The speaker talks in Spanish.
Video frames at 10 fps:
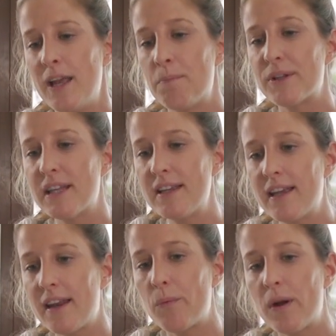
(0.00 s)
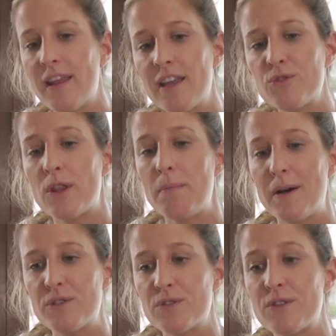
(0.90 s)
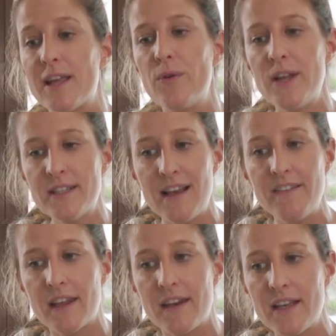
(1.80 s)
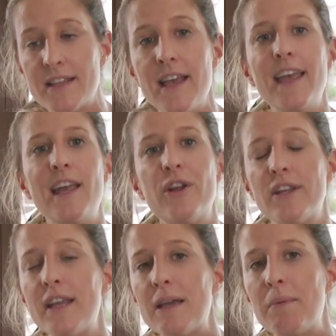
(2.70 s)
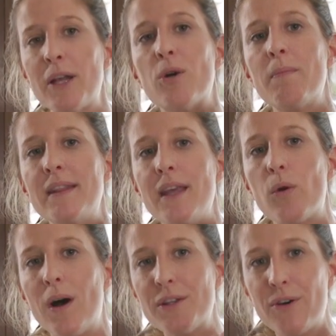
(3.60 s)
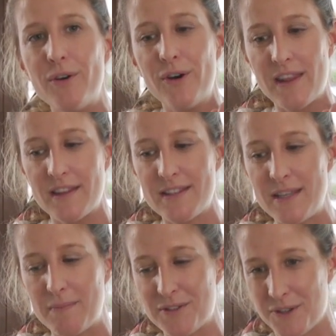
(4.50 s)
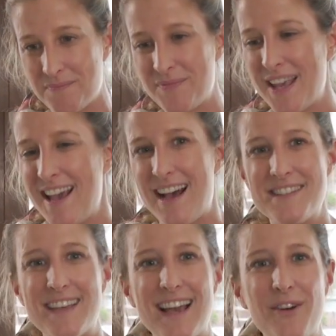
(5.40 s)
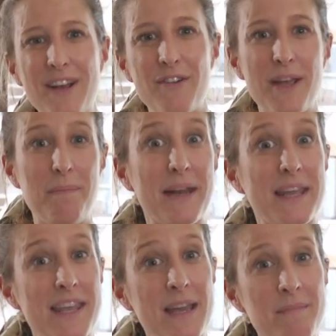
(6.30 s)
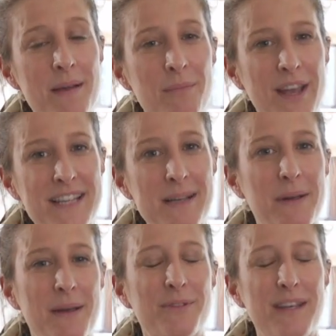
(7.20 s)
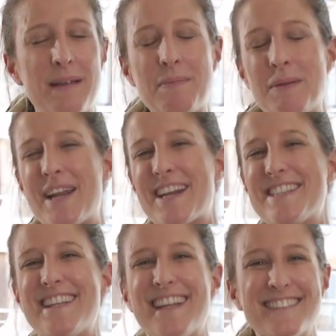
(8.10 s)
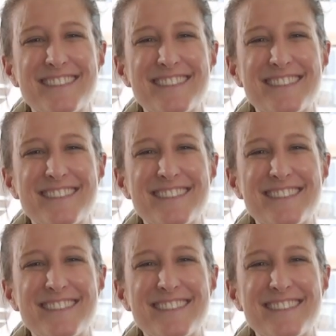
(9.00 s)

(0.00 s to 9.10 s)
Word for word: Importante que recuerden que sus despachos son de lunes a viernes y los tienen que pedir con 24 horas de anticipación. Así que ahora voy a esperar que lleguen mis hamburguesas para mostrarles mi primera receta.